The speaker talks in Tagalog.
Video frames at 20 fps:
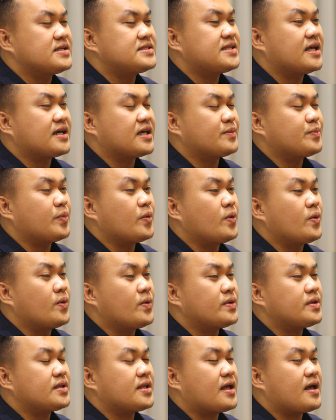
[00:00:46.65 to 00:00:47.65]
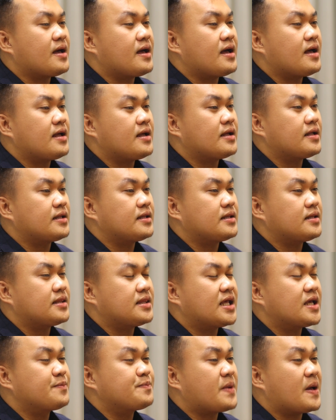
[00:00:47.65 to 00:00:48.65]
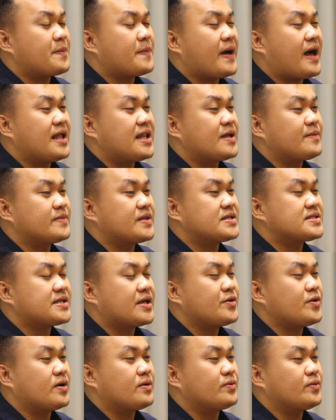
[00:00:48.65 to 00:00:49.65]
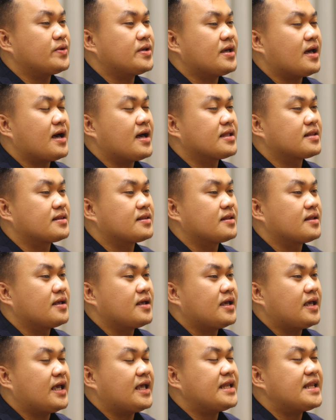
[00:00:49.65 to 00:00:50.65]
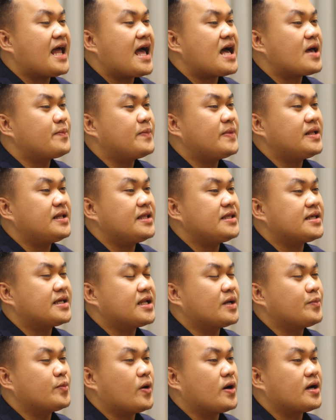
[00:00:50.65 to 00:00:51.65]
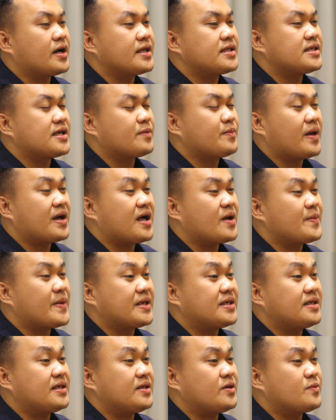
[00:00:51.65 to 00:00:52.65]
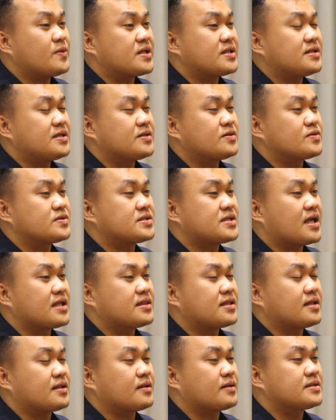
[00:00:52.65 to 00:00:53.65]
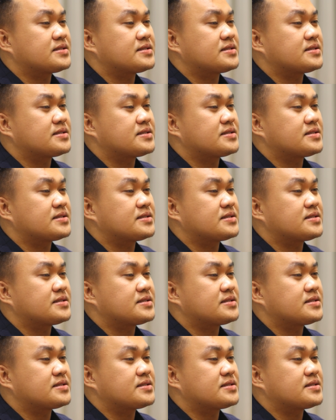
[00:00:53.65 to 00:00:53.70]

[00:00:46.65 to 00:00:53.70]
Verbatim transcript: ang sakit po na nagpapaalam na sa iyo ang kuya at hinahabilin niya na po ang kanyang mga maiiwan dito sa atin.